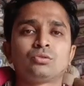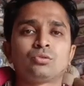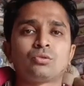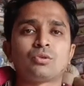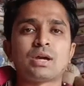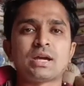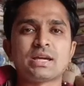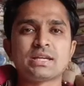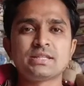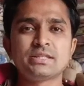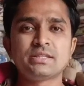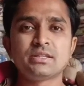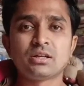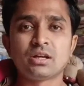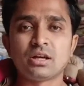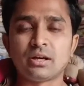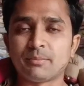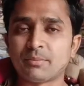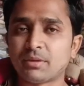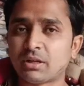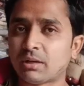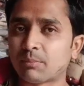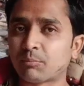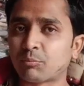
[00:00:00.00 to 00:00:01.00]
तो गाइज़
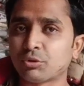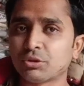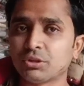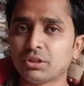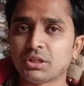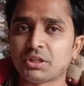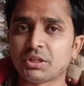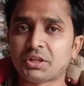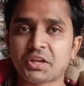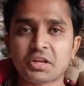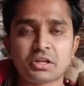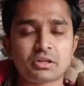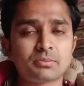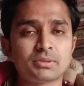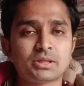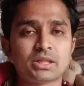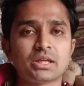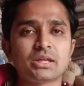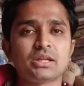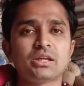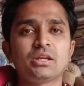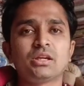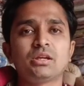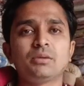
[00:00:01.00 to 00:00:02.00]
हमने आपको ये ट्रिक
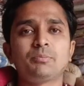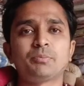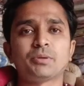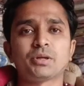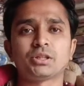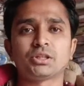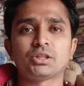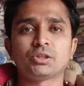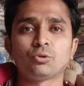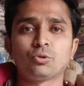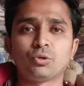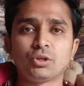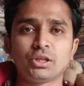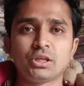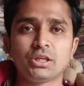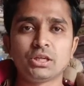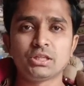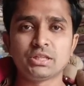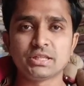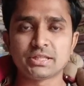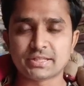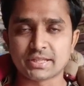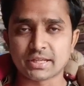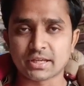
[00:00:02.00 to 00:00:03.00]
बताई है पर्दे धोने
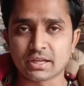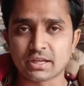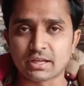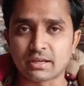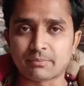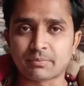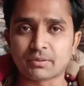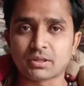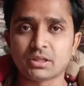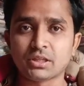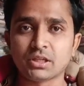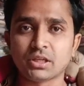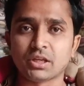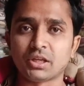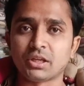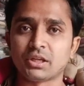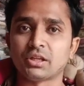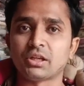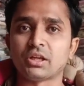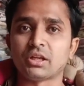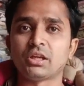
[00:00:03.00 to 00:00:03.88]
की जिससे कि आपके ये रिंग